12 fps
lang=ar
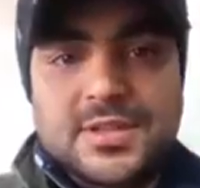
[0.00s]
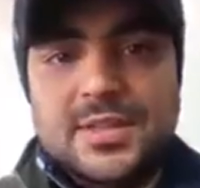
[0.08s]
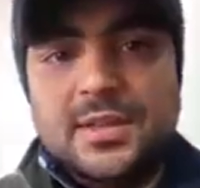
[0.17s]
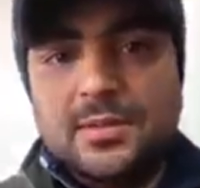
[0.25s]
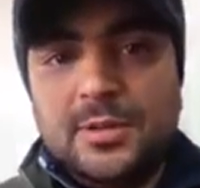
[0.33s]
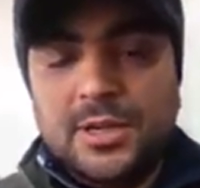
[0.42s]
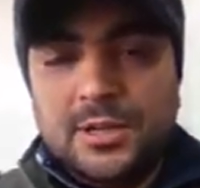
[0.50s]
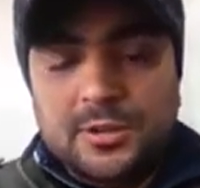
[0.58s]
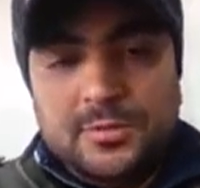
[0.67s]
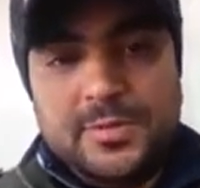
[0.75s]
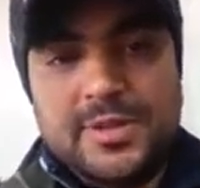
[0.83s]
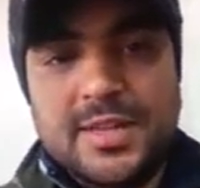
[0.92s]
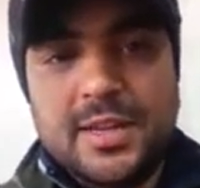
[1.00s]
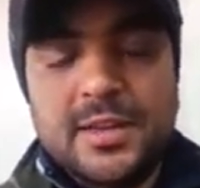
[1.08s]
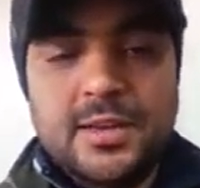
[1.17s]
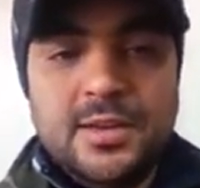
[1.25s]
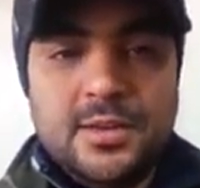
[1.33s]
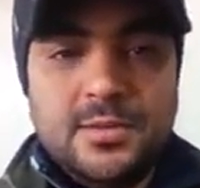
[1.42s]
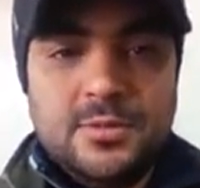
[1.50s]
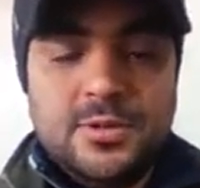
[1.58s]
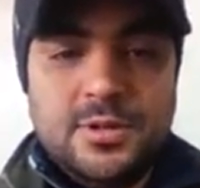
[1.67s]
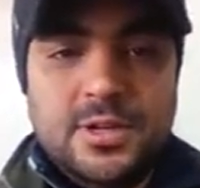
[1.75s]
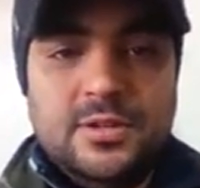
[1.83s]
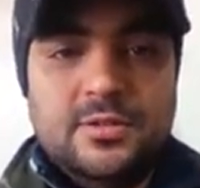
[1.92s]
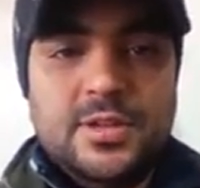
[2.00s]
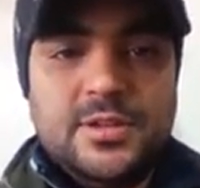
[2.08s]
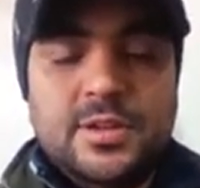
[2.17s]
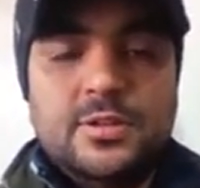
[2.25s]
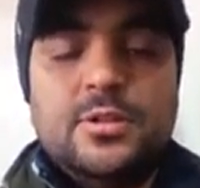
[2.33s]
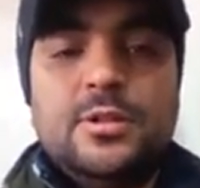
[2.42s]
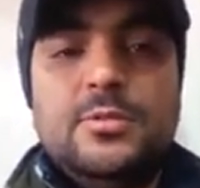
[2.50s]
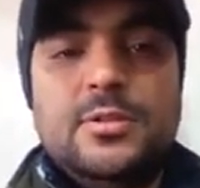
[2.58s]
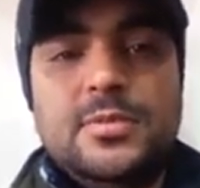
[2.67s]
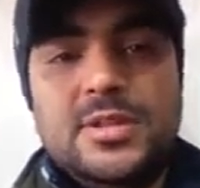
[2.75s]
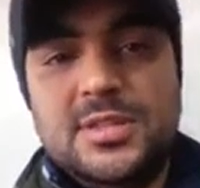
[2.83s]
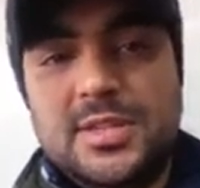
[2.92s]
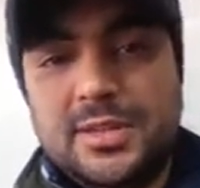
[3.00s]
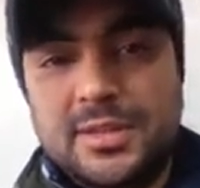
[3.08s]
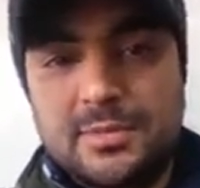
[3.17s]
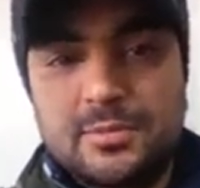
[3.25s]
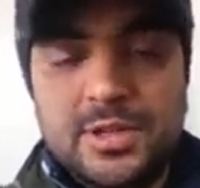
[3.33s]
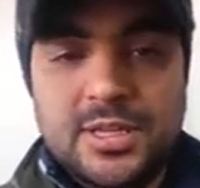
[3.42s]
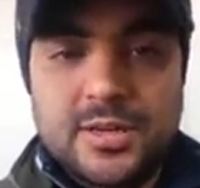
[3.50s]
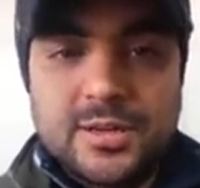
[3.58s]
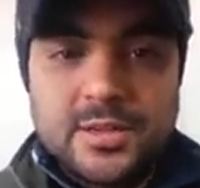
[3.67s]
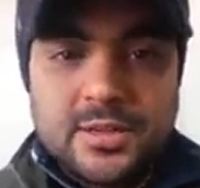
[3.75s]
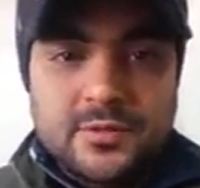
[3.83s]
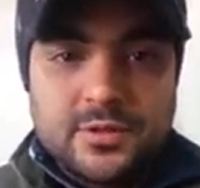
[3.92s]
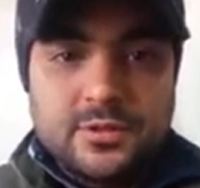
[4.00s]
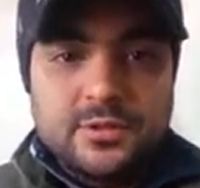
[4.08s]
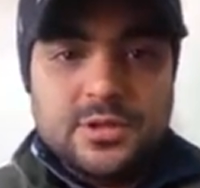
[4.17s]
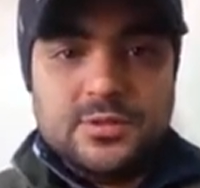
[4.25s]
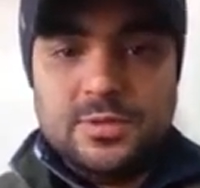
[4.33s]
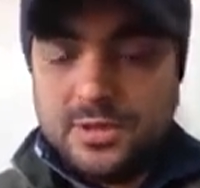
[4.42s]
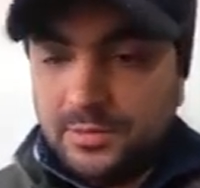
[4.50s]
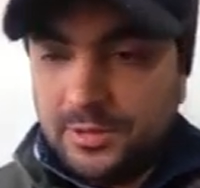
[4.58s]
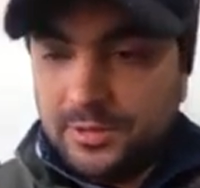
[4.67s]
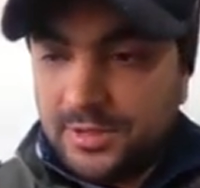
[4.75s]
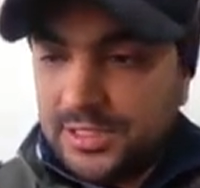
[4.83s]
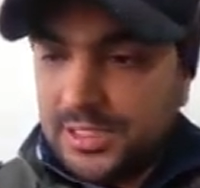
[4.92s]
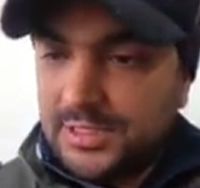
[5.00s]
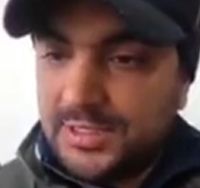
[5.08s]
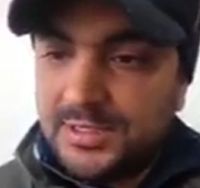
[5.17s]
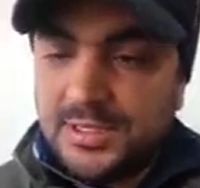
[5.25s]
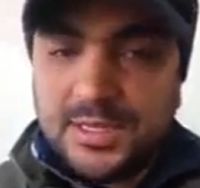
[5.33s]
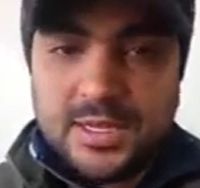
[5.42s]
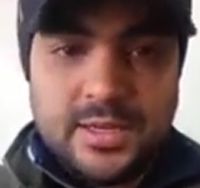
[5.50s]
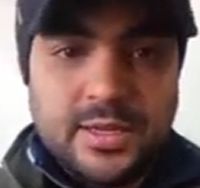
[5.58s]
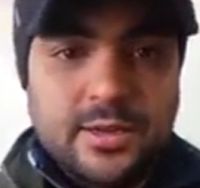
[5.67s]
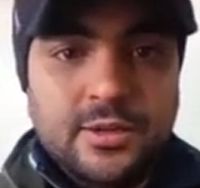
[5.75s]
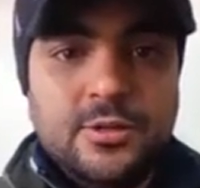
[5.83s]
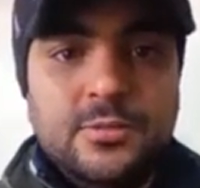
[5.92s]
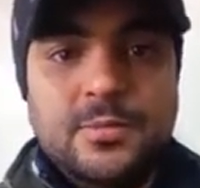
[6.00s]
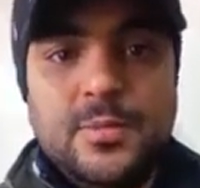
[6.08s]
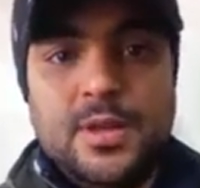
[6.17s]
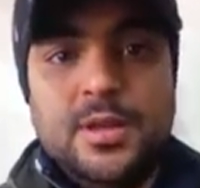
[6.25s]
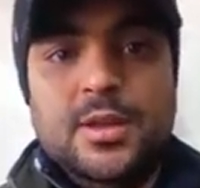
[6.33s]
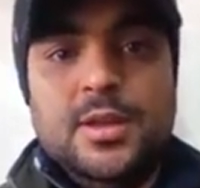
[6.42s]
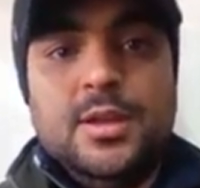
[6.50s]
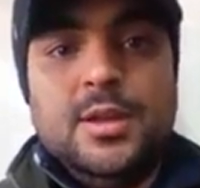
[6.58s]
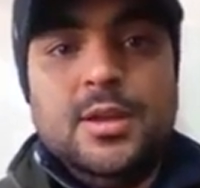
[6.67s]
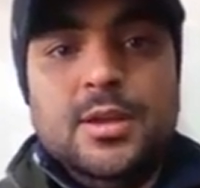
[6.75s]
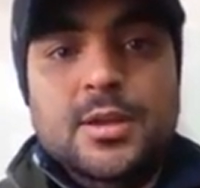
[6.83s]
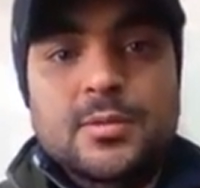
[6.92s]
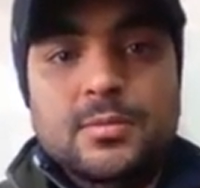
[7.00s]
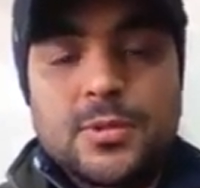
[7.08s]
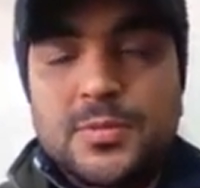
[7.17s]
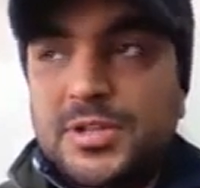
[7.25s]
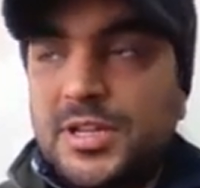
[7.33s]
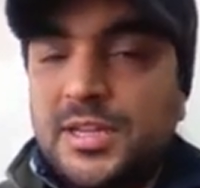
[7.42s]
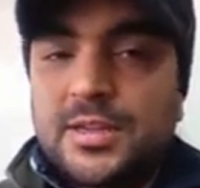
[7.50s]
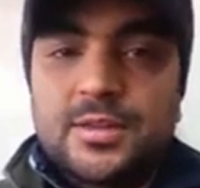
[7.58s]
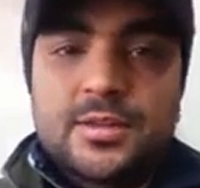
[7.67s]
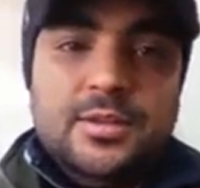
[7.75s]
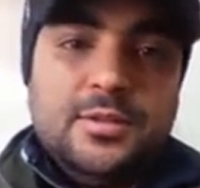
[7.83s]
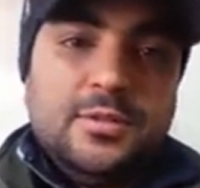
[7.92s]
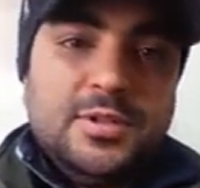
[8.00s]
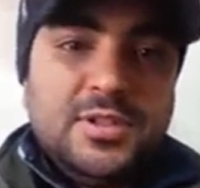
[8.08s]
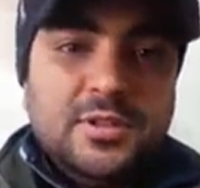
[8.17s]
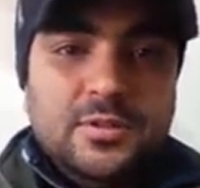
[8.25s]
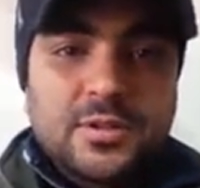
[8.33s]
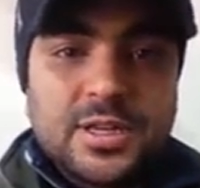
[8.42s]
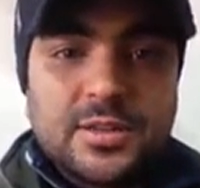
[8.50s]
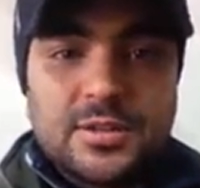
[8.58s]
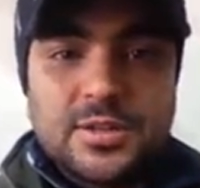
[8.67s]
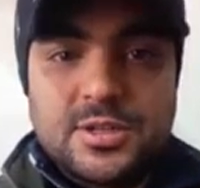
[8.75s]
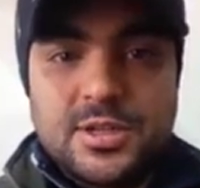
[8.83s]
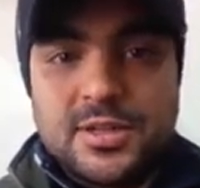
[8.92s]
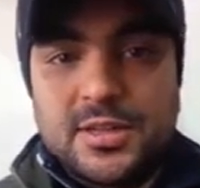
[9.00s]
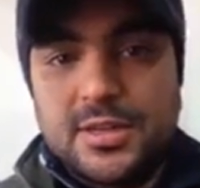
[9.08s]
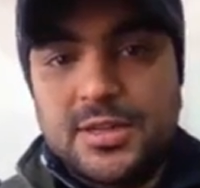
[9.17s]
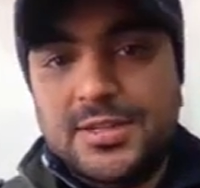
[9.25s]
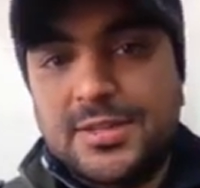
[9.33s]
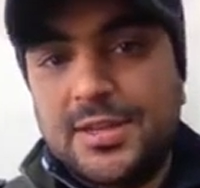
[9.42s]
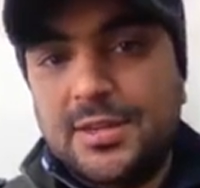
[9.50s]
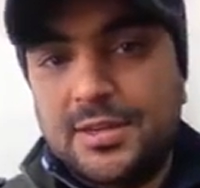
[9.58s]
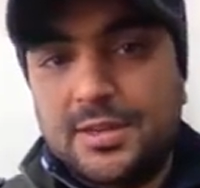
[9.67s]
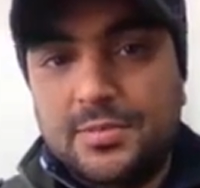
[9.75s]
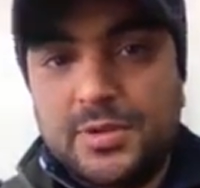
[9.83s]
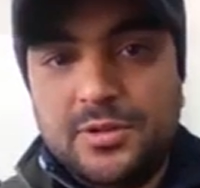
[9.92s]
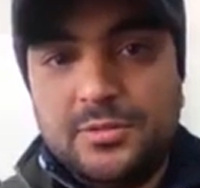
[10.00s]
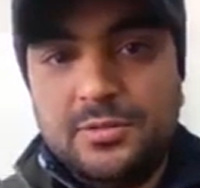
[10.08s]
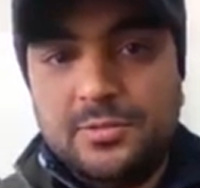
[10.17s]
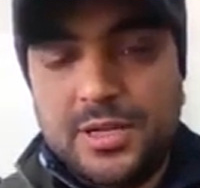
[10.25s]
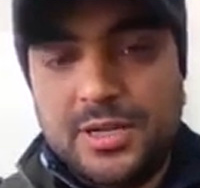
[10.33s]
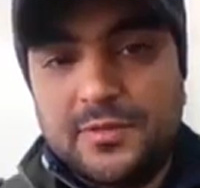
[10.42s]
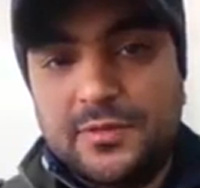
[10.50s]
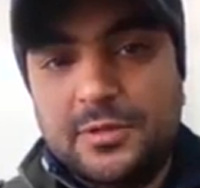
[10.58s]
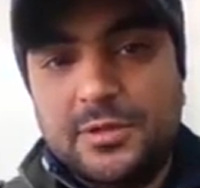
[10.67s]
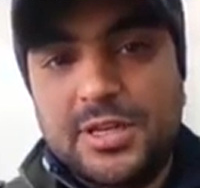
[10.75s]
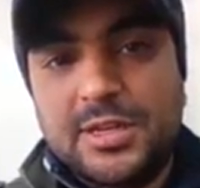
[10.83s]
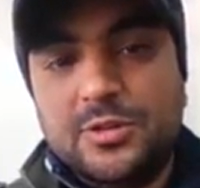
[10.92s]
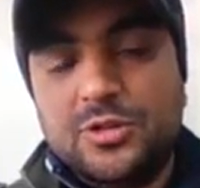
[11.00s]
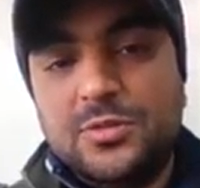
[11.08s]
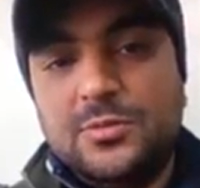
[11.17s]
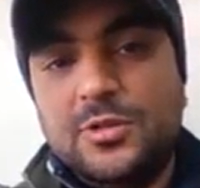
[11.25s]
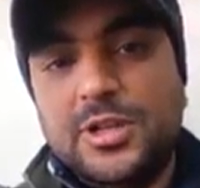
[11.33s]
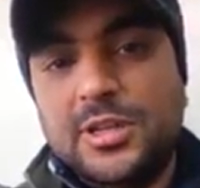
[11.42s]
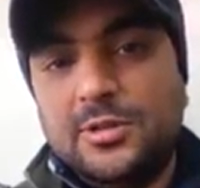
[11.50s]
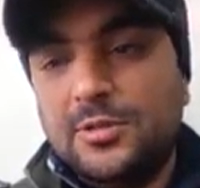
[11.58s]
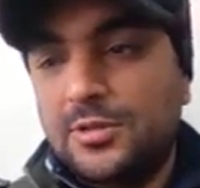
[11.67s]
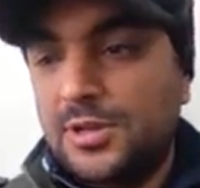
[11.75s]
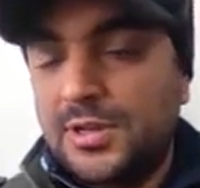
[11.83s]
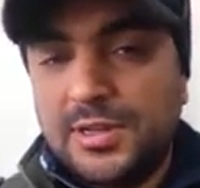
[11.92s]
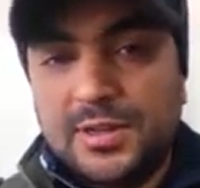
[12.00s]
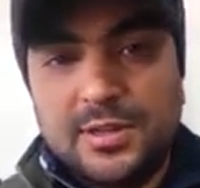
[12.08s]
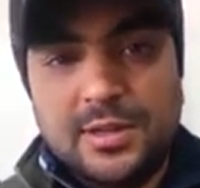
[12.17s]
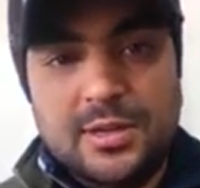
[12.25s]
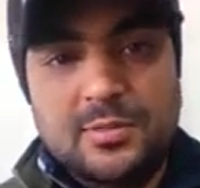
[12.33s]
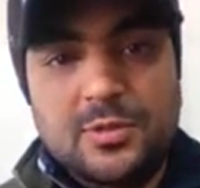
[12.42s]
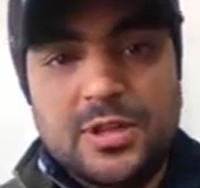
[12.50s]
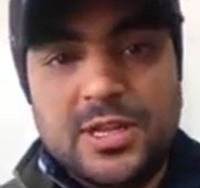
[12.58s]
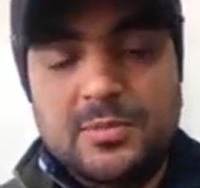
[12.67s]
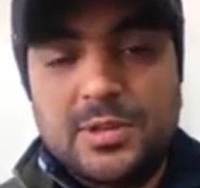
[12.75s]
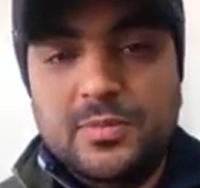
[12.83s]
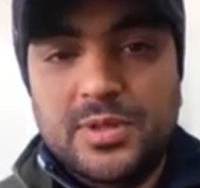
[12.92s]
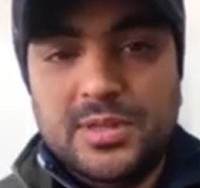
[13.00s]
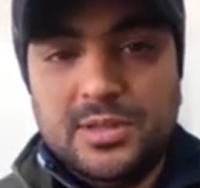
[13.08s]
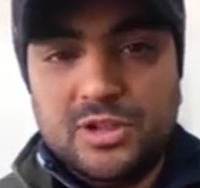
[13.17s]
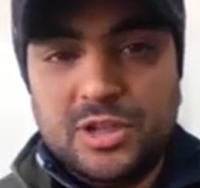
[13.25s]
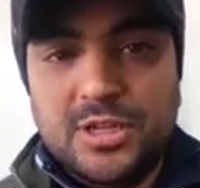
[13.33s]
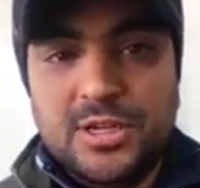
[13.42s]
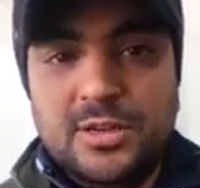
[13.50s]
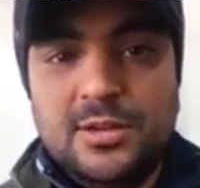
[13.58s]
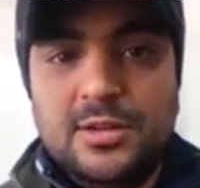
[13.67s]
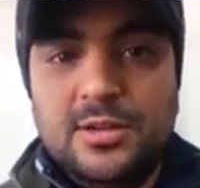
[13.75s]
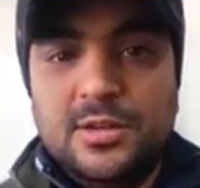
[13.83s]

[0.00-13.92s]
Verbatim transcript: السلام عليكم تحية بون للتوانسة الكل من بنزرة البنك في كل شبر من تونس العزيزة تحية ليكم ما باش نحكي كونسيرنون الاحتجاجات اللي صايرة بارتو معناها في ولاية الجمهورية الكل آه، للمطالبة بالتشغيل